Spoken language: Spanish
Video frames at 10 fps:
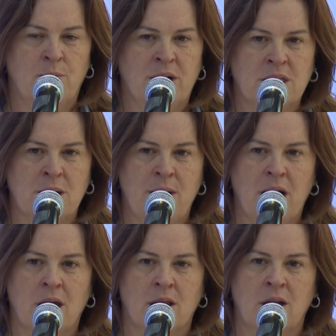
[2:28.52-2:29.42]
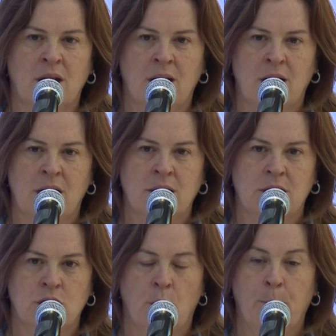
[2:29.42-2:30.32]
Me parece más que atinada la
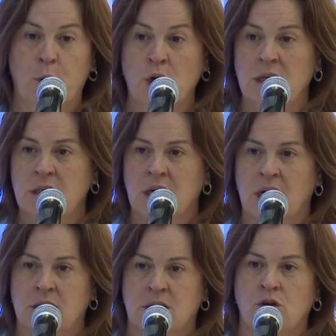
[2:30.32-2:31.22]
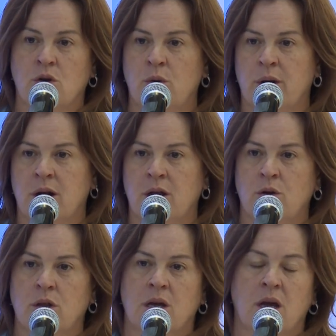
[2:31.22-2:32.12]
decisión política del señor
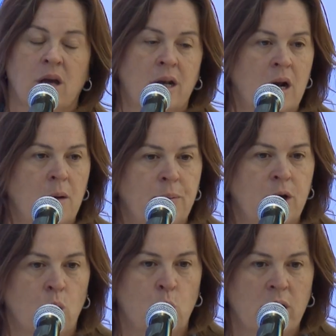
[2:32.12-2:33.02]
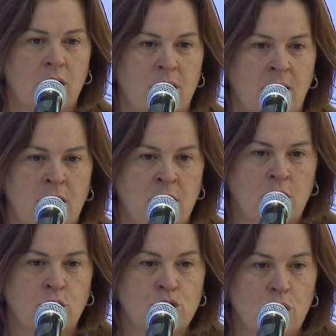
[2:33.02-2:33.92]
gobernador de que General Pico
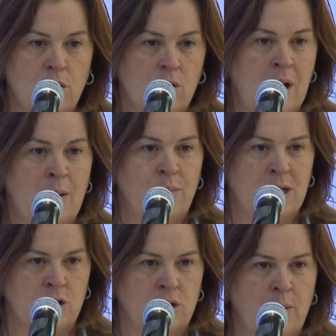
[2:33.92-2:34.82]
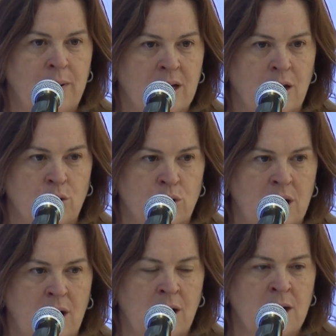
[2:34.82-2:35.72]
cuente no solo con la ampliación del parque
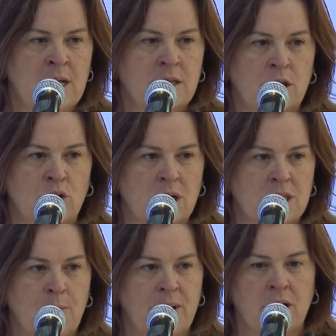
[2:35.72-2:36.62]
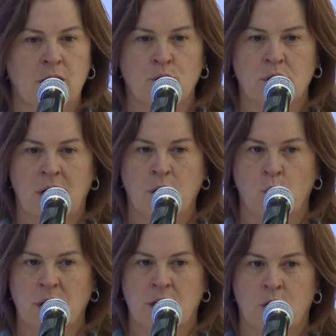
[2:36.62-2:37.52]
industrial, sino que ese parque industrial
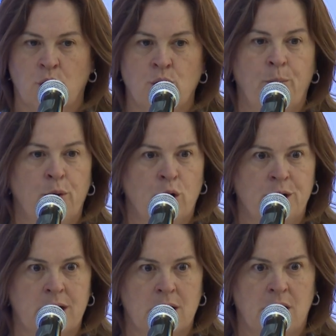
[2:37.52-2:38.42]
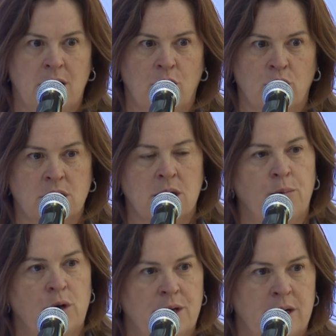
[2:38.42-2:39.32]
cuente con un polo energético y ese
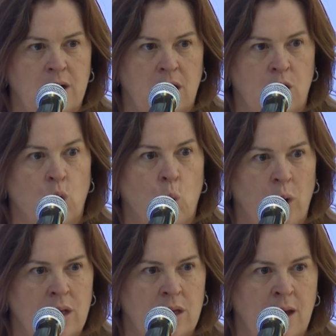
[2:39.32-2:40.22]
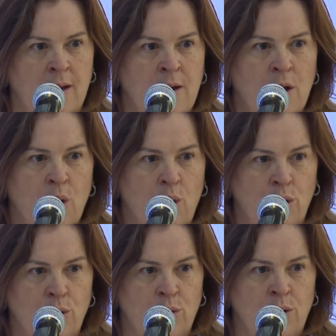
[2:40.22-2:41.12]
polo energético cuente
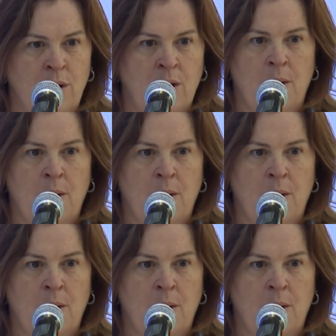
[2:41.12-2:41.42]
con un